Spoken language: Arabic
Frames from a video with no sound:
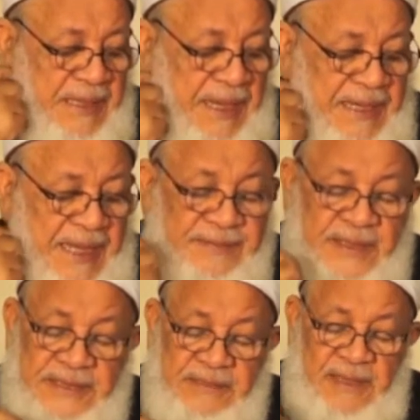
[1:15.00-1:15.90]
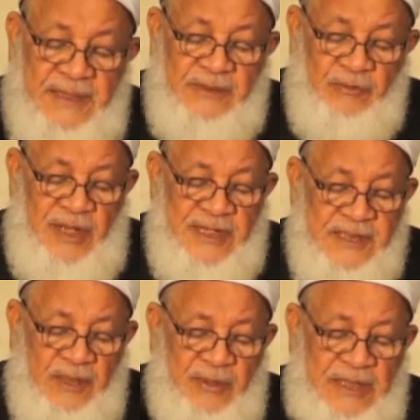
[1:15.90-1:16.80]
على أن الإيمان
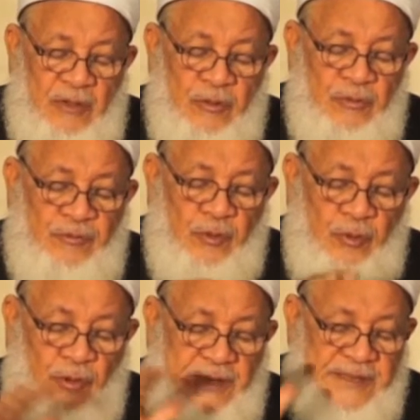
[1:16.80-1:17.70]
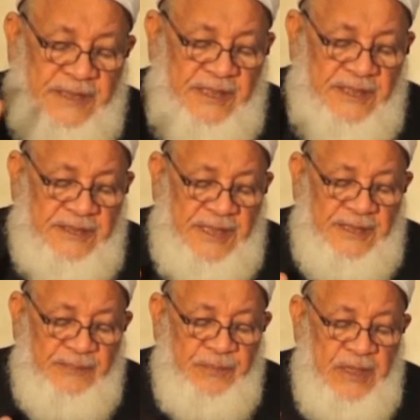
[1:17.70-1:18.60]
واسع وله فروع كثيرة
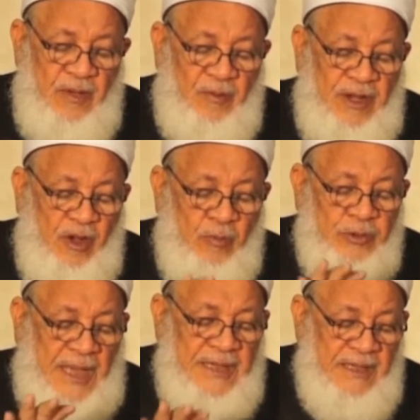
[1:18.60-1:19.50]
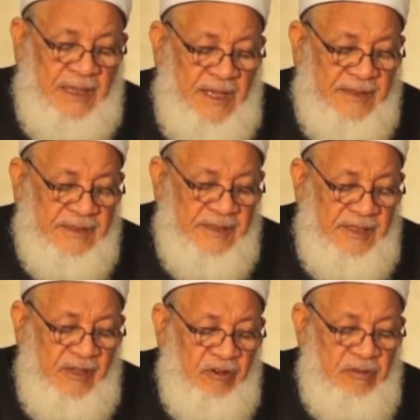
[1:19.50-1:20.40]
جدا وله متعلقات
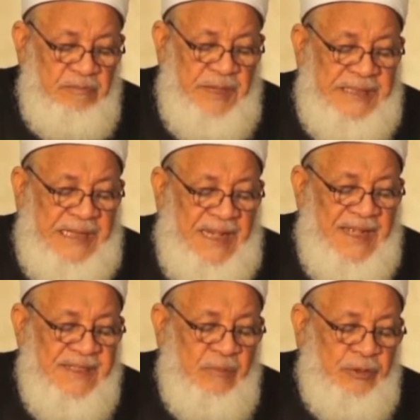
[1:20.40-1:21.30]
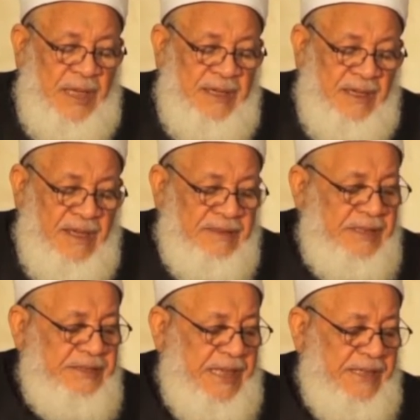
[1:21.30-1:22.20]
ومن بين هذه المتعلقات
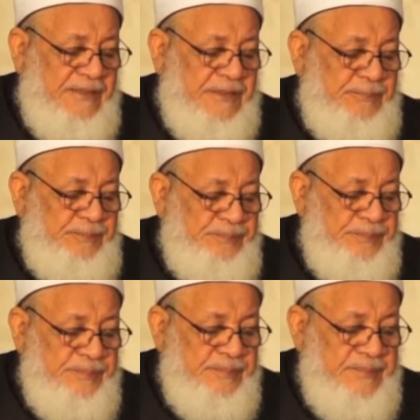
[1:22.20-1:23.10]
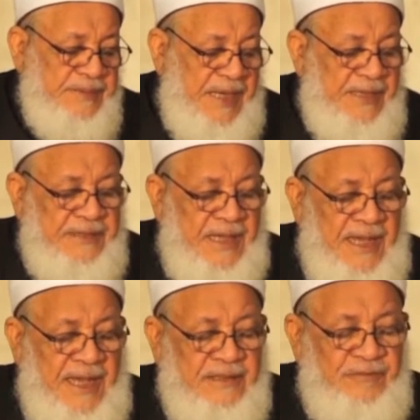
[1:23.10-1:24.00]
الجهاد
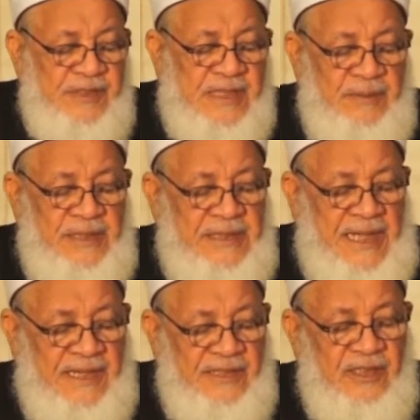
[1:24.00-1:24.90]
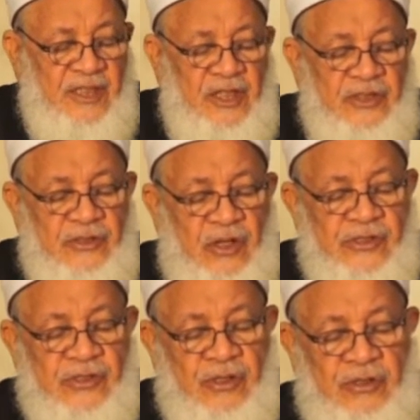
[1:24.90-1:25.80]
الجهاد في سبيل الله
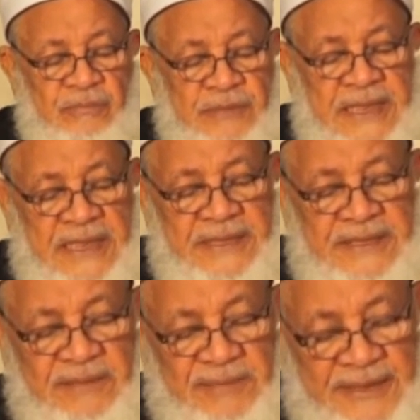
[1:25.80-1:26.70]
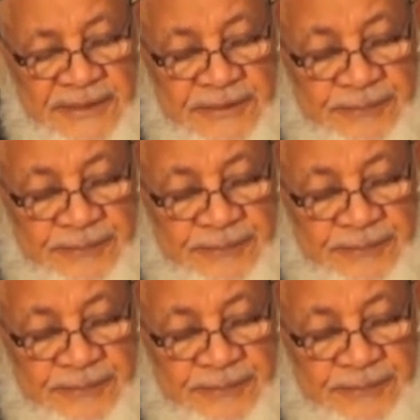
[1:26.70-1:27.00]
جزء من الإيمان